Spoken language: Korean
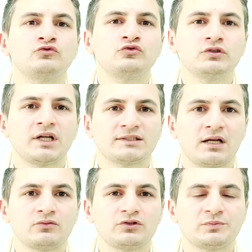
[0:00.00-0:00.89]
누구나
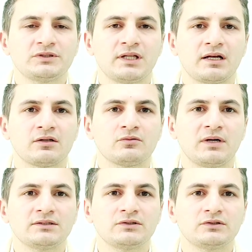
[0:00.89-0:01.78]
살고 싶은 나라로 만들